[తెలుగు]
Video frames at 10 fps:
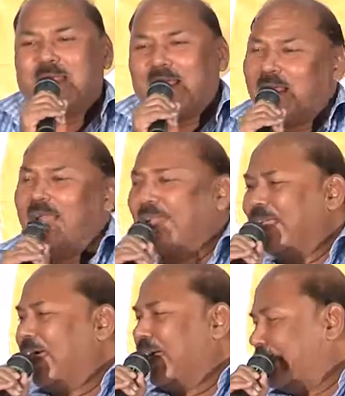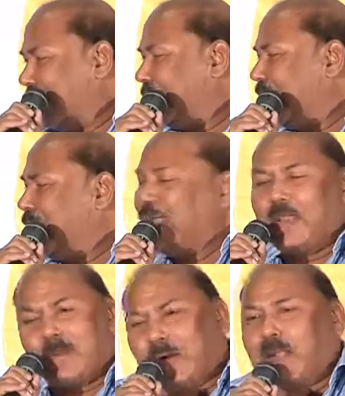అని ఇందాక జోక్ చేసి
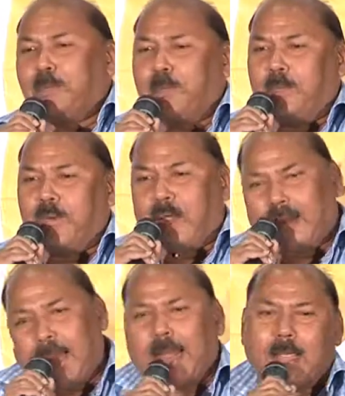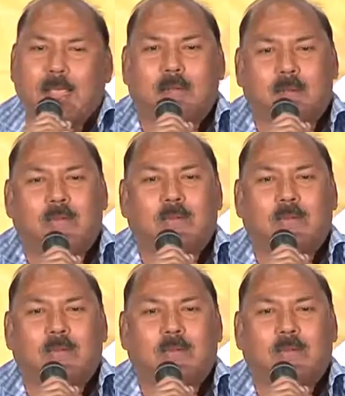అది కూడా నన్నే అడిగారు